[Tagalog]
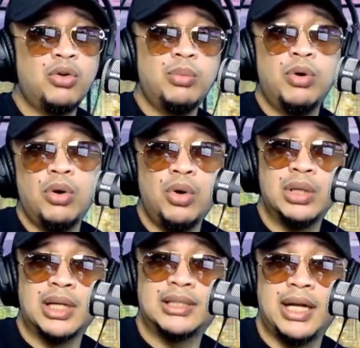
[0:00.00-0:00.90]
ang
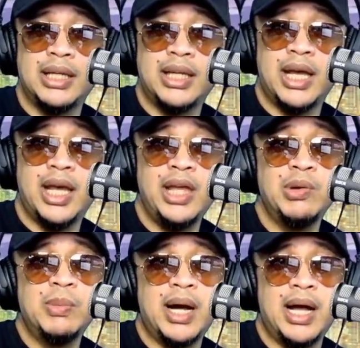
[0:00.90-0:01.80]
kumukontra sa kanya,
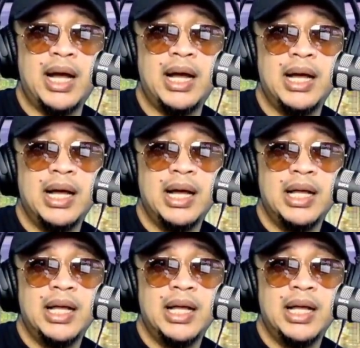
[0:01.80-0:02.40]
eh yung mga